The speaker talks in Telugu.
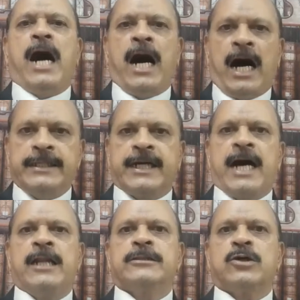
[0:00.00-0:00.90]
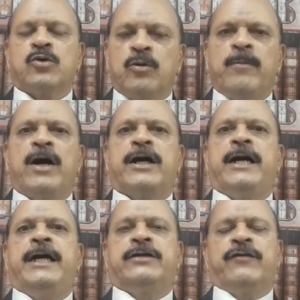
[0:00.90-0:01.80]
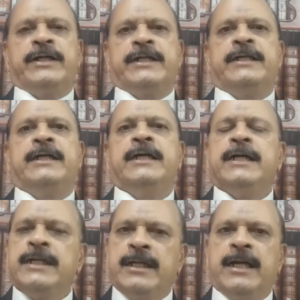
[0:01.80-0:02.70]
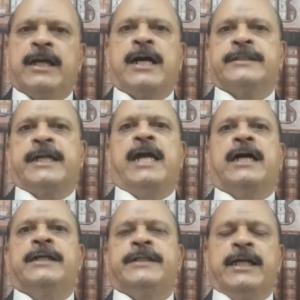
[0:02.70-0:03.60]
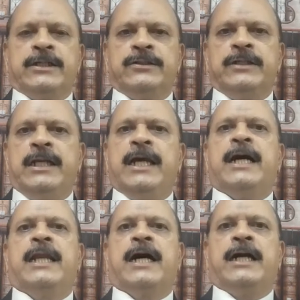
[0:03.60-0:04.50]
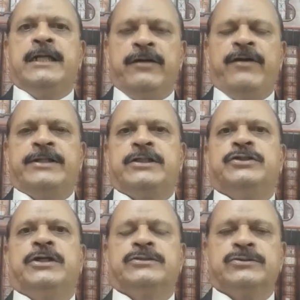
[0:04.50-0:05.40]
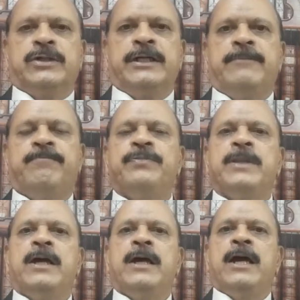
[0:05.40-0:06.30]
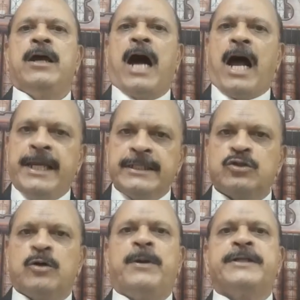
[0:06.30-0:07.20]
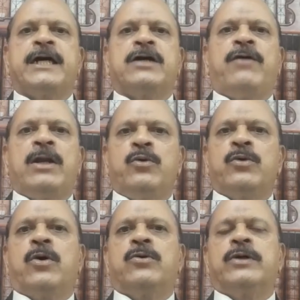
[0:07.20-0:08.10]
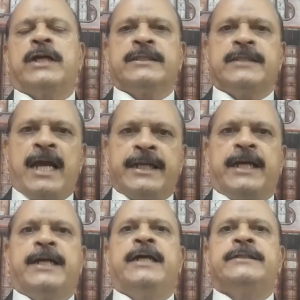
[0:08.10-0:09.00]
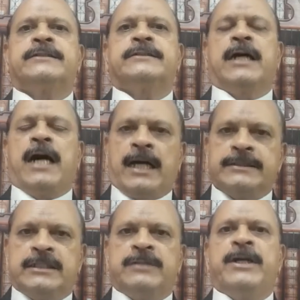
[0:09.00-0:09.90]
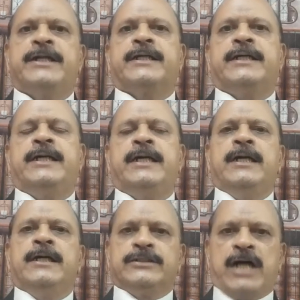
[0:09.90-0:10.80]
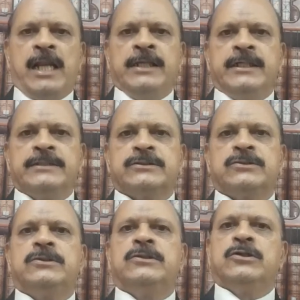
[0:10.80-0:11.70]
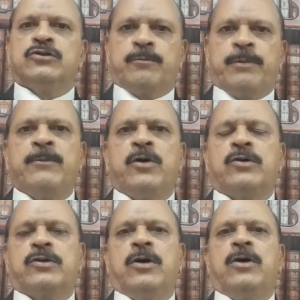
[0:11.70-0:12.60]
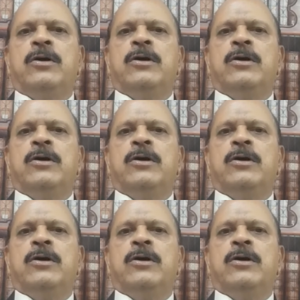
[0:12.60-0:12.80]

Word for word: ఆ అధికారులతో కుమ్మక్క ఇటువంటి కట్టడాలు కట్టారు ఇల్లీగల్గా డివేషన్ చేస్తూ అని ఈ సూపర్ టెక్ వాళ్ళు ఊరుకోకుండా దానికి ఎగనెస్ట్ ఆ జడ్జిమెంట్కి ఛాలెంజ్ చేస్తూ సుప్రీంకోర్టులో